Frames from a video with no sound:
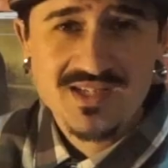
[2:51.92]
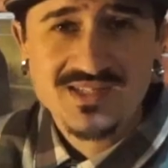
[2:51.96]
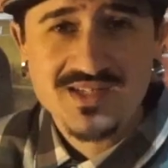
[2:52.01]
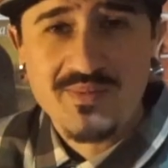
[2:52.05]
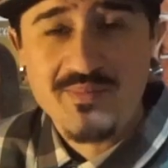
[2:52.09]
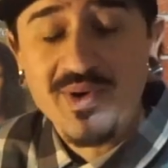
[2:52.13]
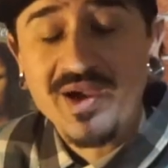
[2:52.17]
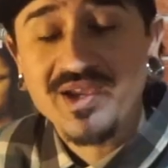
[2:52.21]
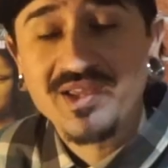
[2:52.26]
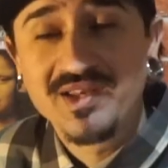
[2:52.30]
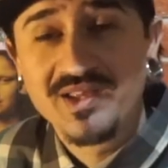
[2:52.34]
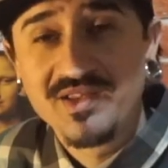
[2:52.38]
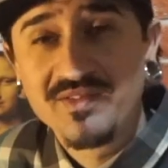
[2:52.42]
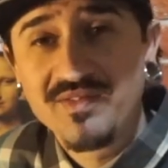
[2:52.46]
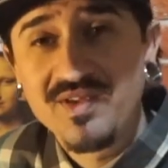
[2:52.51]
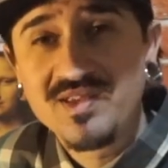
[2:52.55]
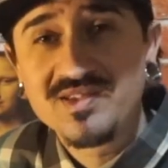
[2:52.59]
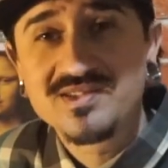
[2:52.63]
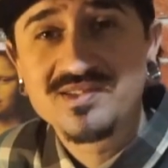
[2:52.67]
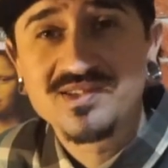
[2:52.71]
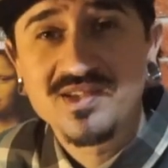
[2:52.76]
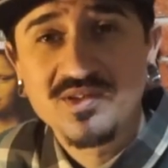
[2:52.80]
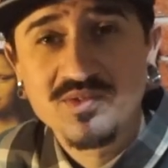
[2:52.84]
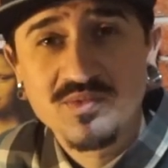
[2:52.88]
Essa máquina que
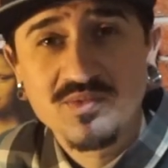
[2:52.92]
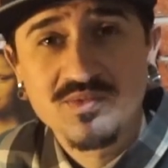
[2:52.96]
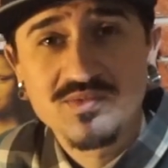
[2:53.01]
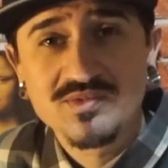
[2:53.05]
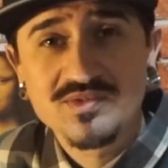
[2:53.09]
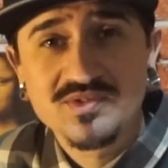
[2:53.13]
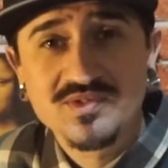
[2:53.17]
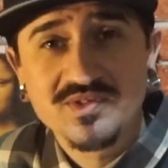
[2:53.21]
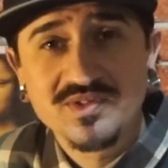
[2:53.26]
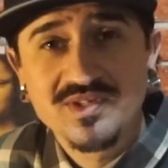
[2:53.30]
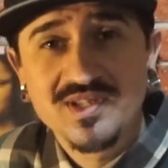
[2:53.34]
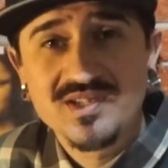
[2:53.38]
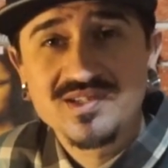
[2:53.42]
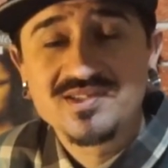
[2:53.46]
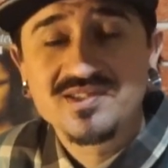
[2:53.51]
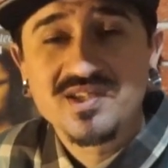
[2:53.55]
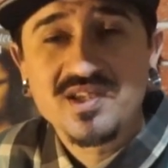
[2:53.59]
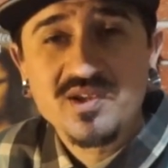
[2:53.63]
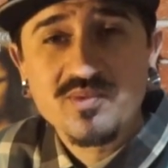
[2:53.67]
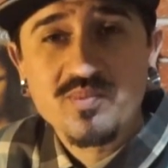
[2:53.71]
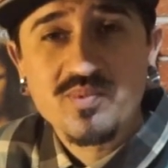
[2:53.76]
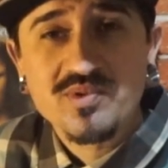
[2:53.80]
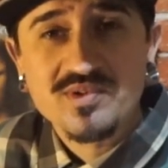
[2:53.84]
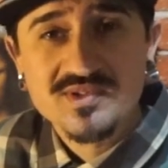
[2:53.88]
vem sendo construída
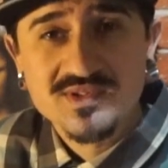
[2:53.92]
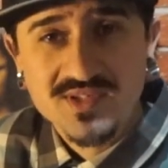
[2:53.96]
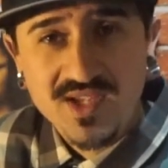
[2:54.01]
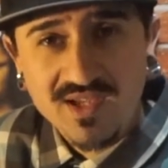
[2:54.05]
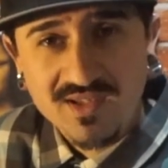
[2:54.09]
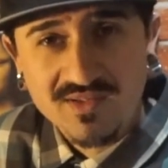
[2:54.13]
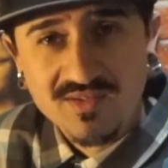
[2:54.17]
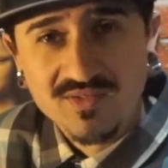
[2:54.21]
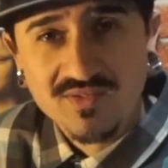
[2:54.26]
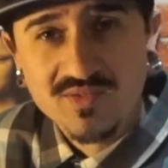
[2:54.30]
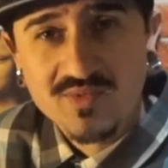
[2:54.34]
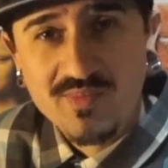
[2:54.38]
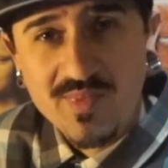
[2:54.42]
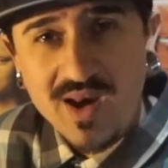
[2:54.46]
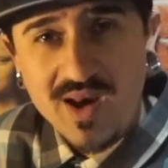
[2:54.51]
100% no